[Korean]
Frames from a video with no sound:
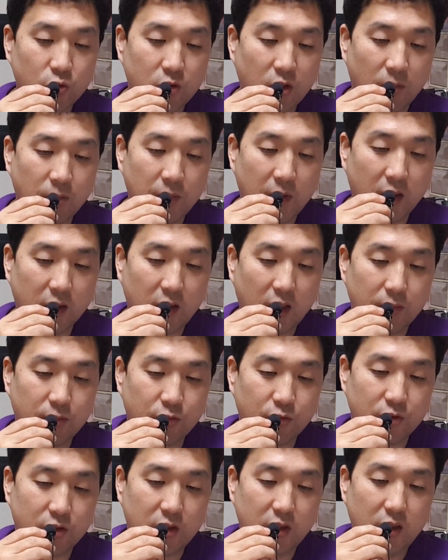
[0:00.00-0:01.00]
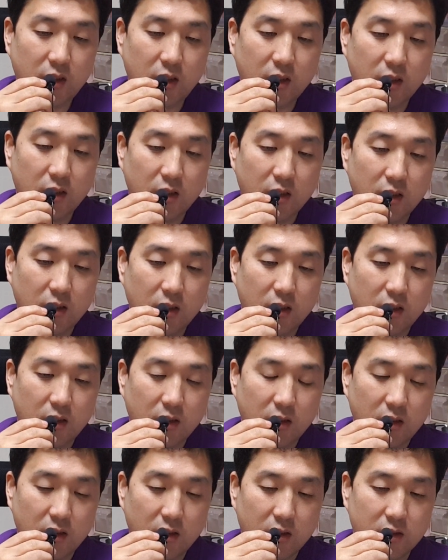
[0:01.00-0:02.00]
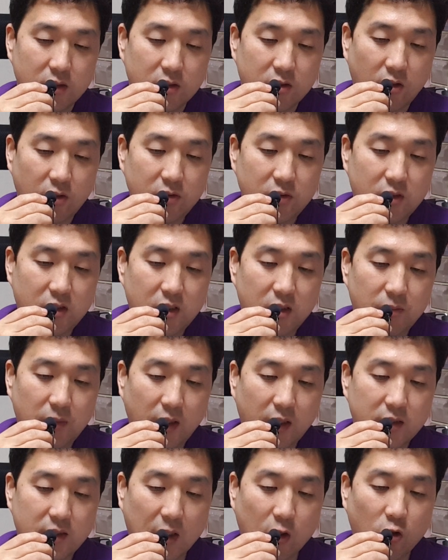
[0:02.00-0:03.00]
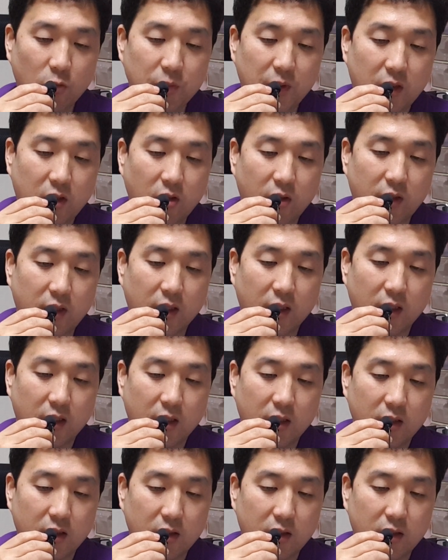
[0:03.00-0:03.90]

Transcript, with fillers: 전망대 부지, 1700제곱미터이다.